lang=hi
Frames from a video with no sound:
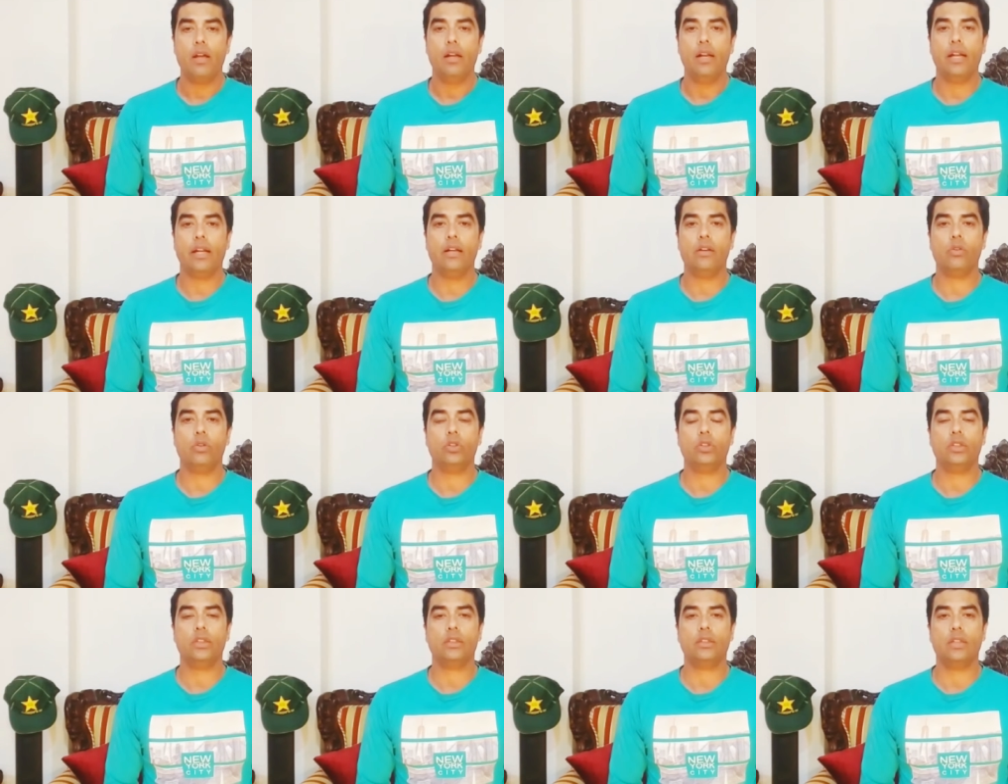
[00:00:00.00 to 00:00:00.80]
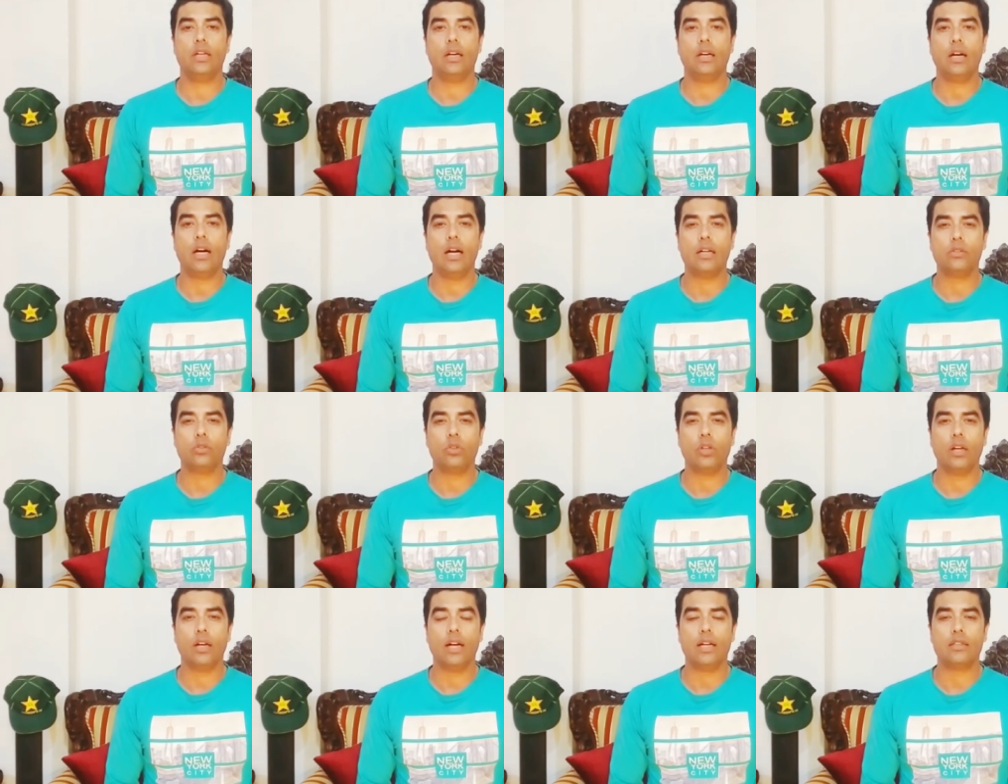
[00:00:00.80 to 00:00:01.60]
लेकिन कुछ इतना ख़ास
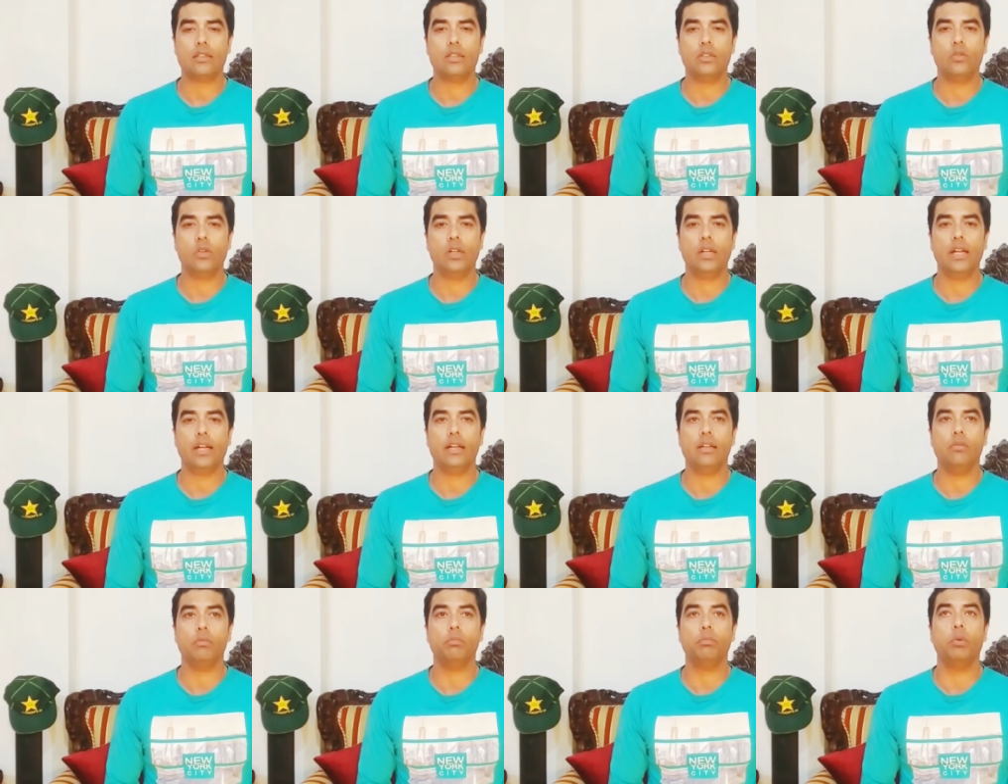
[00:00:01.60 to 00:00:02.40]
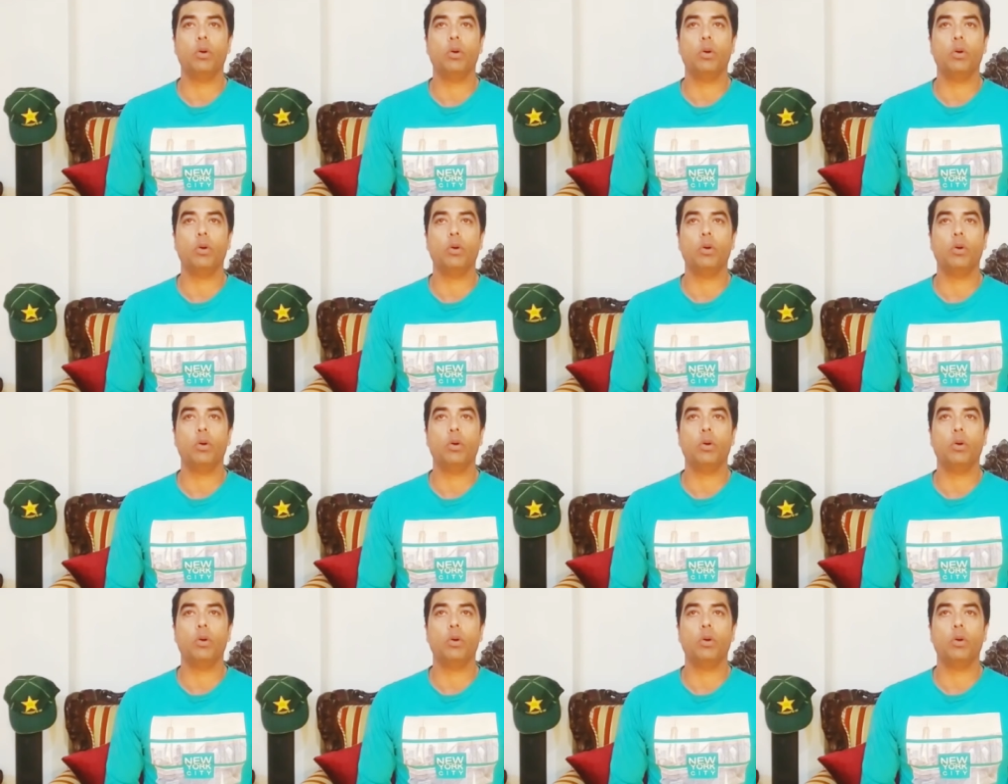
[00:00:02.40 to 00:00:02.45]
कोई आगाज़ नहीं हुआ लेकिन